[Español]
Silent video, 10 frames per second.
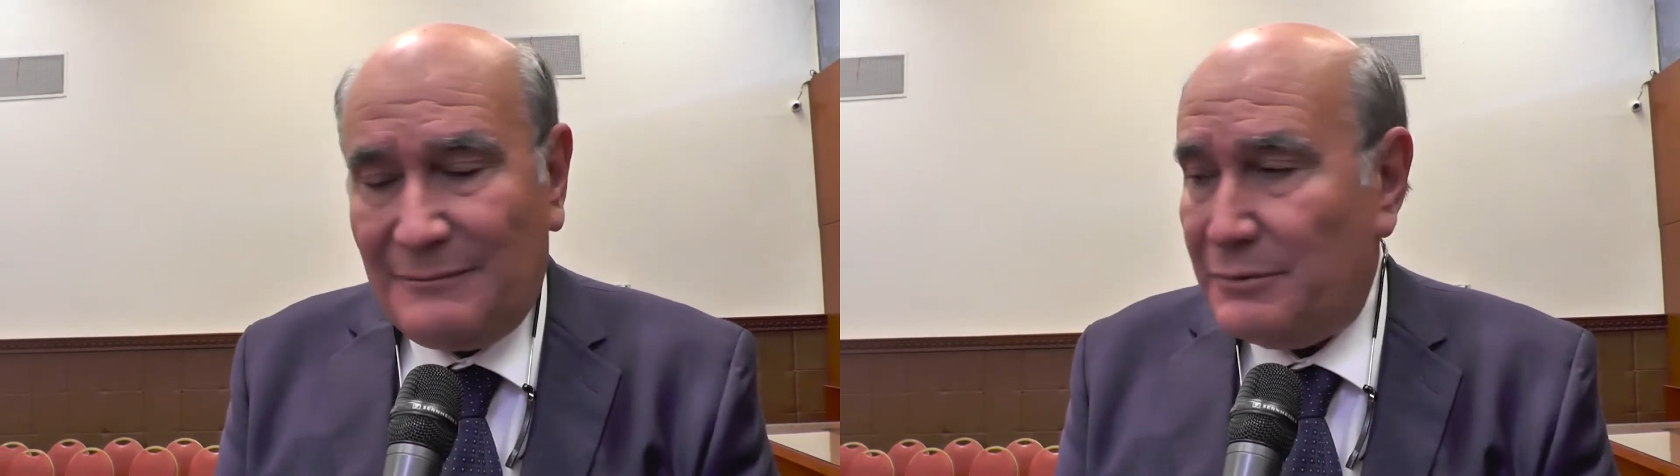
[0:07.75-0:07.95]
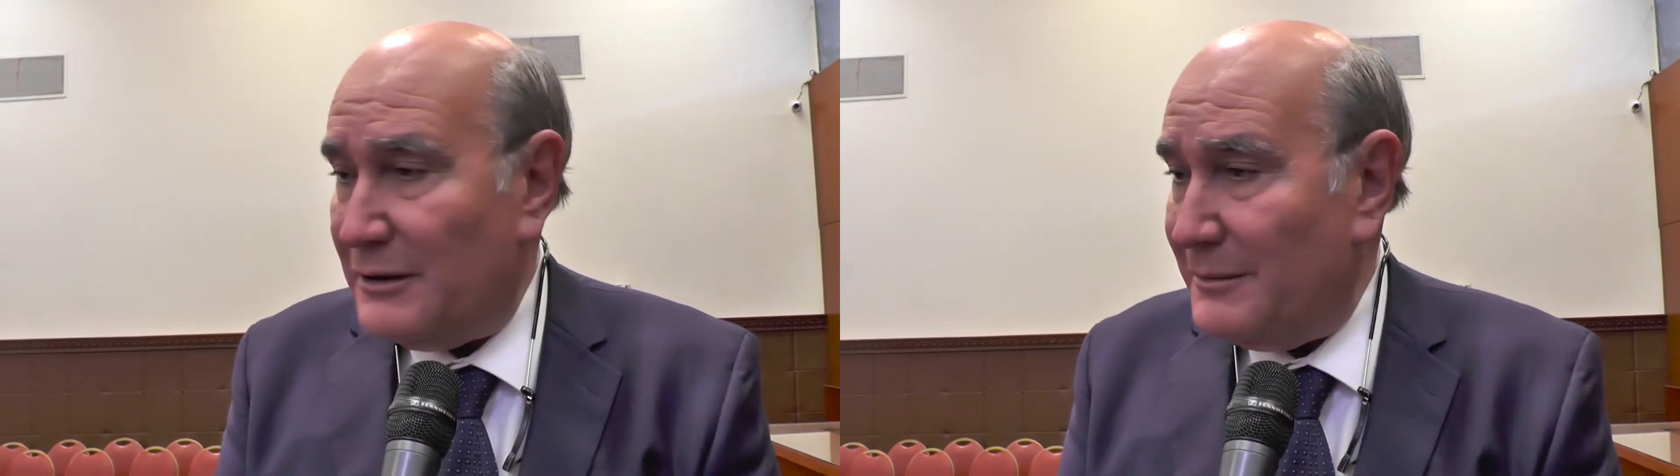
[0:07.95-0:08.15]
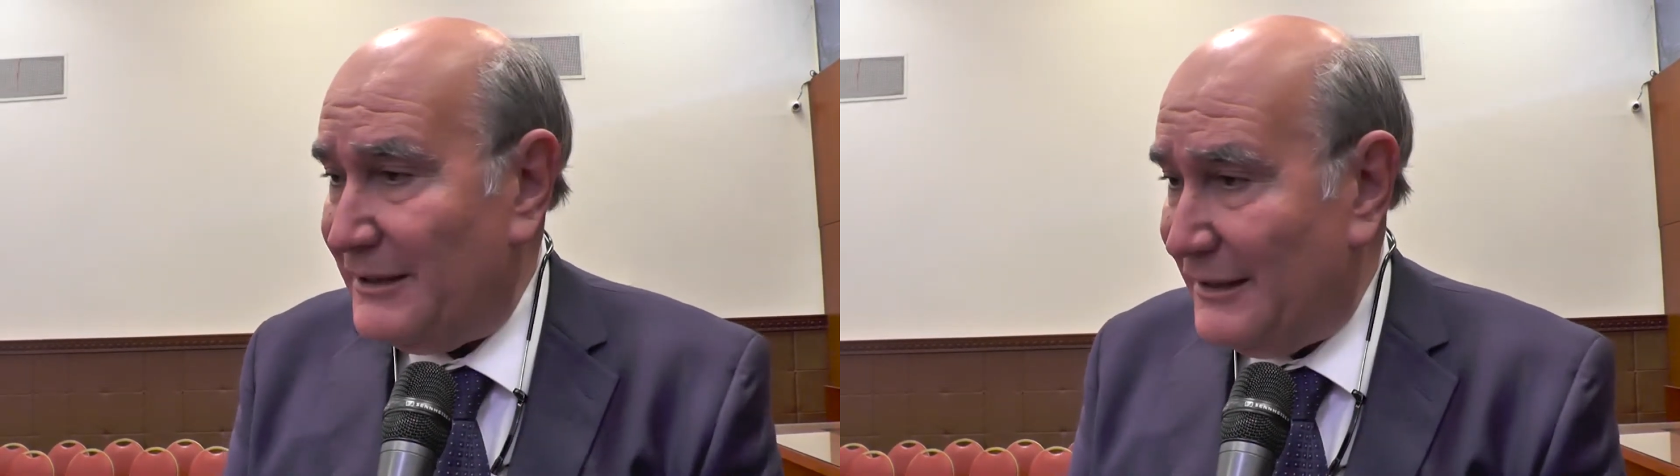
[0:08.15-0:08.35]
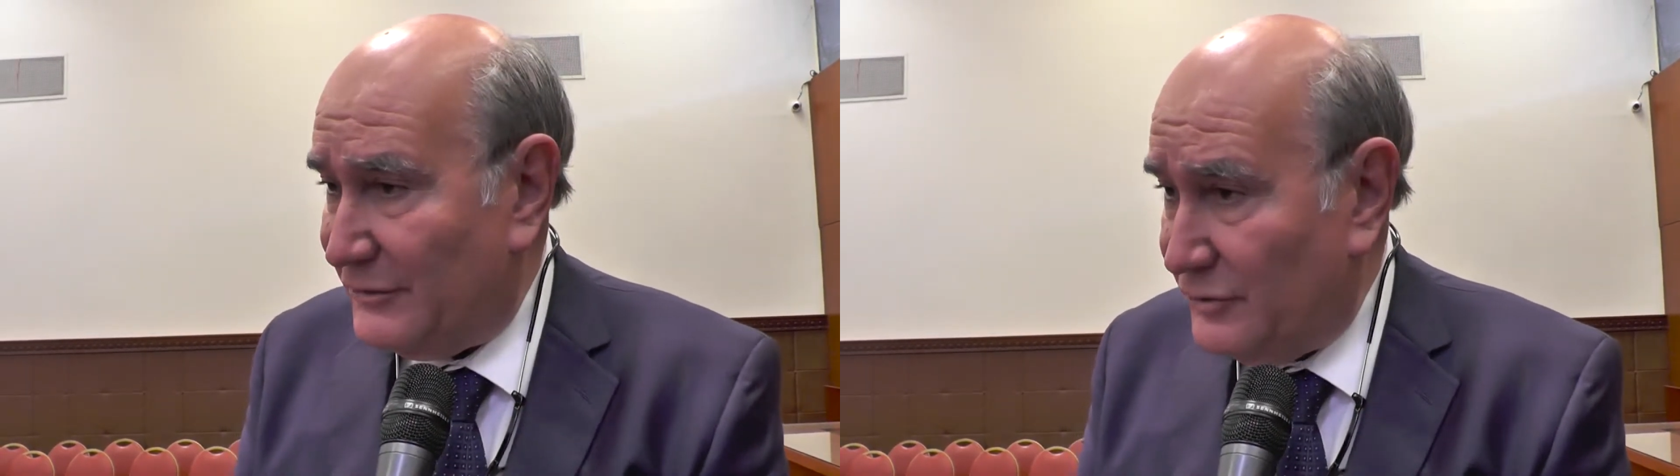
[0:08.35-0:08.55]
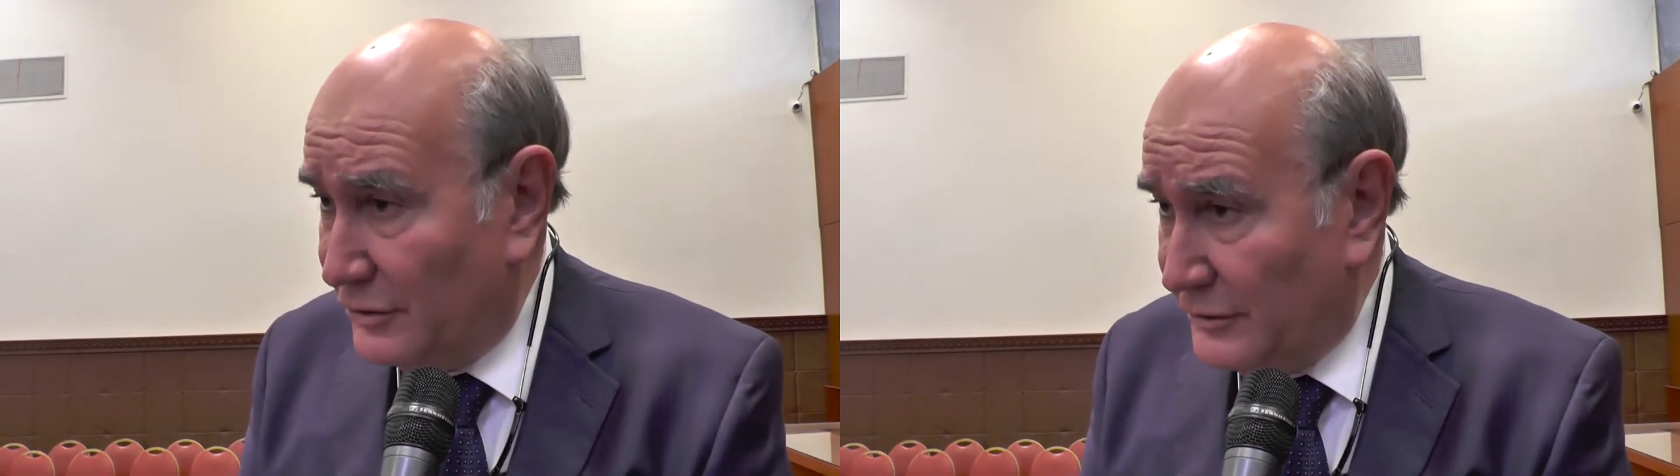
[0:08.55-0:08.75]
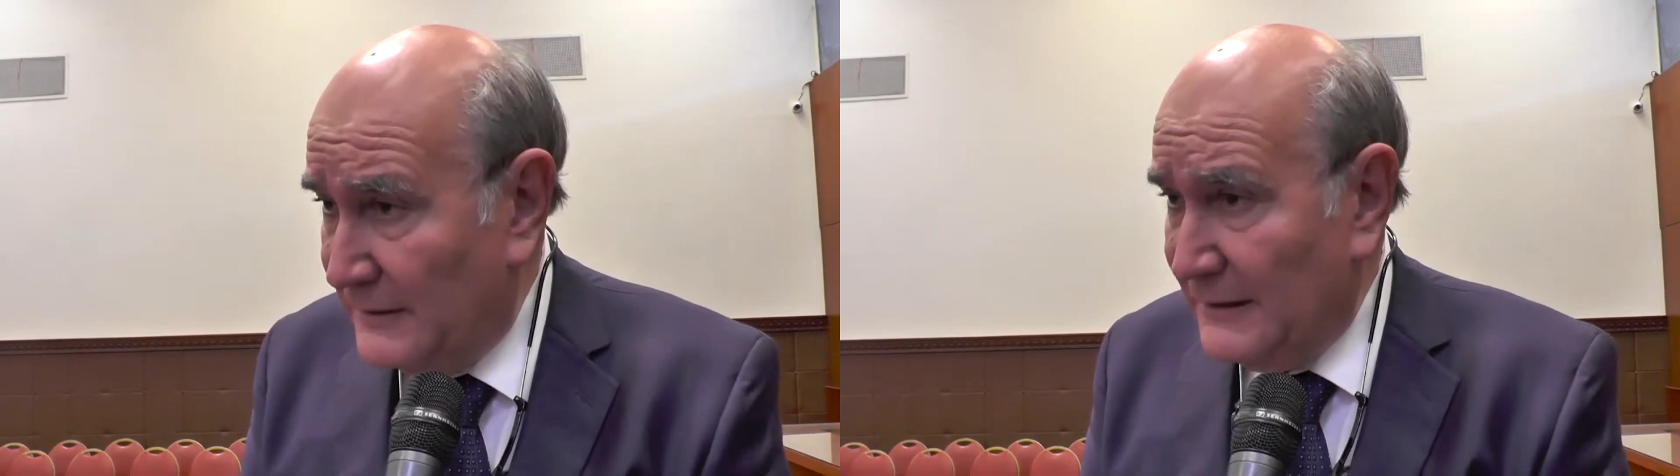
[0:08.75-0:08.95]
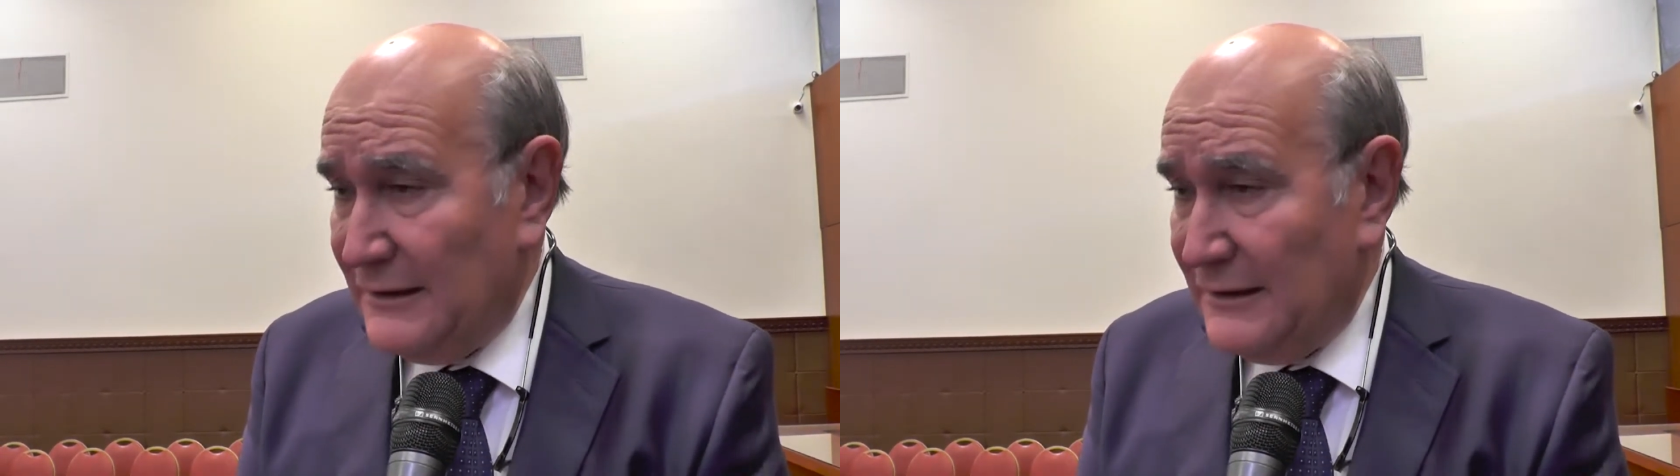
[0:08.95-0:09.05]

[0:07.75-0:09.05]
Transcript: el problema de gasoil,